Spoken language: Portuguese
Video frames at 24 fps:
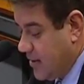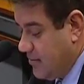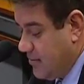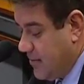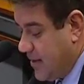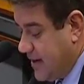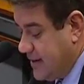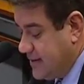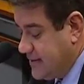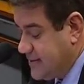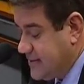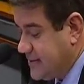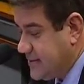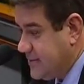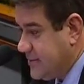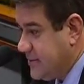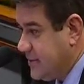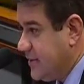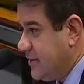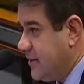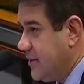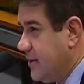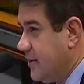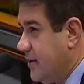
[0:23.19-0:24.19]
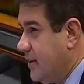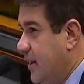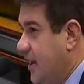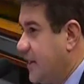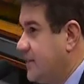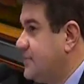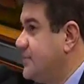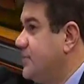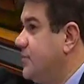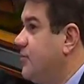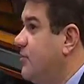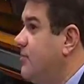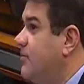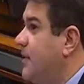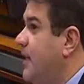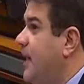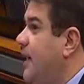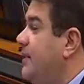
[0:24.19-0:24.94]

Mas, assim como